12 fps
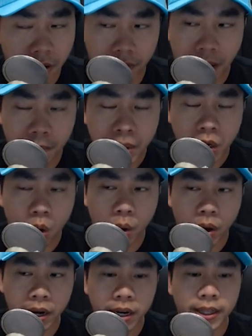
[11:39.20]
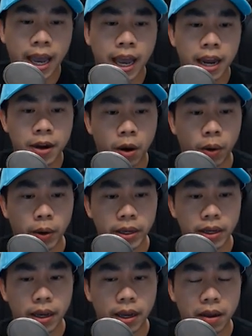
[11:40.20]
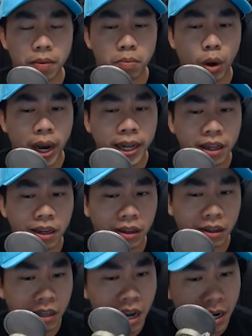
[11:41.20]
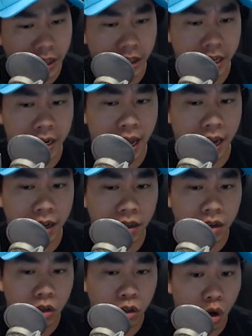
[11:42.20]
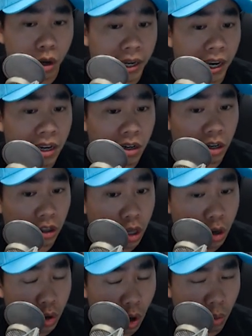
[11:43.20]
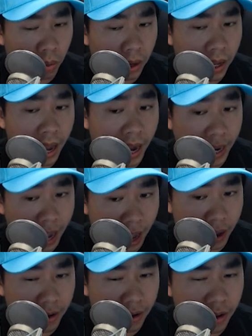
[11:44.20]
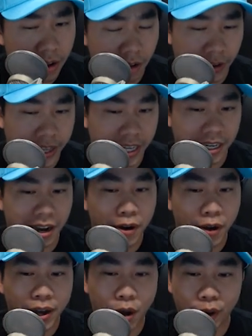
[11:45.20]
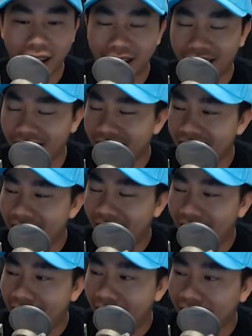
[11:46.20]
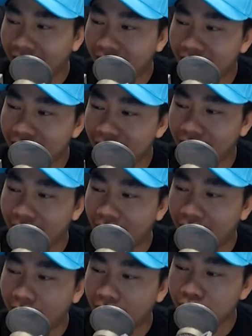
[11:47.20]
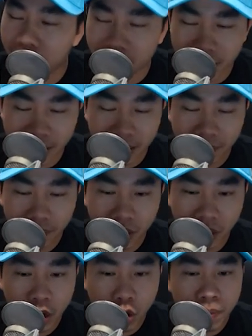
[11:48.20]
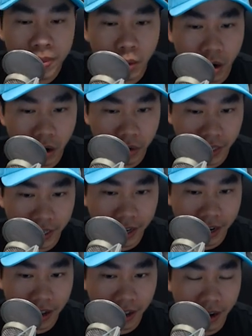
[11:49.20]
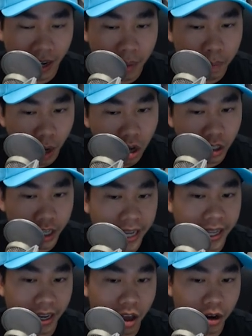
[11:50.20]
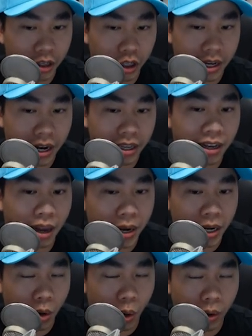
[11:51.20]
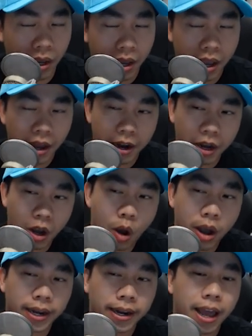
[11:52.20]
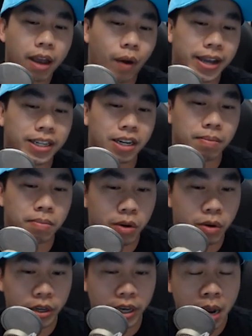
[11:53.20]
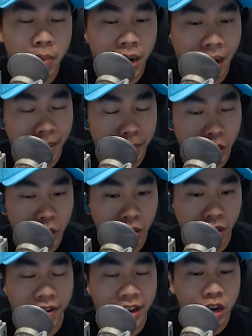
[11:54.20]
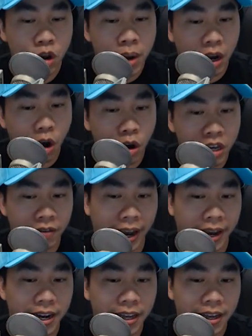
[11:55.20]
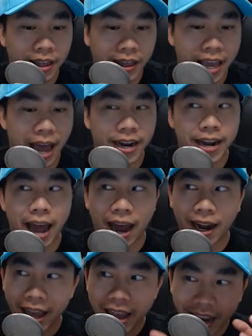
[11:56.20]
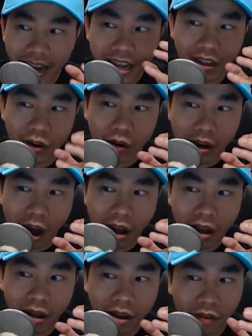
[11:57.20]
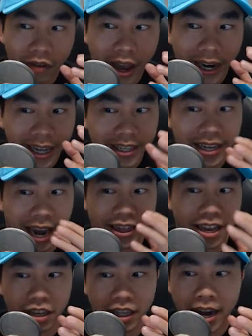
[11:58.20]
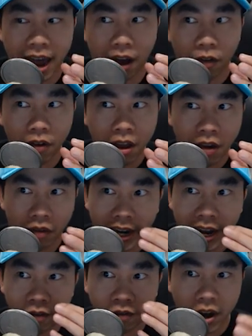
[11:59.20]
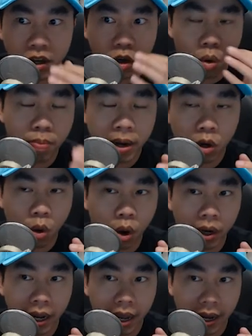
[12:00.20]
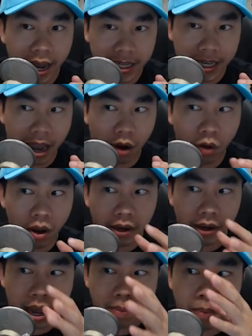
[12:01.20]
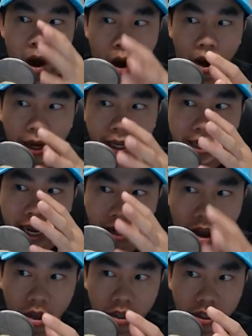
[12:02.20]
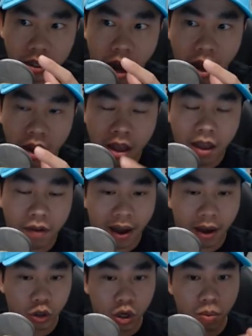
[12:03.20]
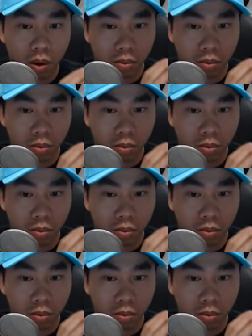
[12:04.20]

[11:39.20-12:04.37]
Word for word: và Bitcoin đó, nó thay đổi một cách rất là tiện lợi cho những cái người tiêu dùng hàng ngày và thực sự anh nói câu này nè là ảnh rất là ước gì cái cryptocurrency đó là cái blockchain technology đó như là Bitcoin nó có cách đây khoảng chừng 10 cho đến 15 năm trước tại vì nếu mà có như vậy đó thì anh đã lấy cái ý tưởng đó về cách trả tiền như thế nào và cách vận dụng Bitcoin ra sao để bỏ cái technology đó vào trong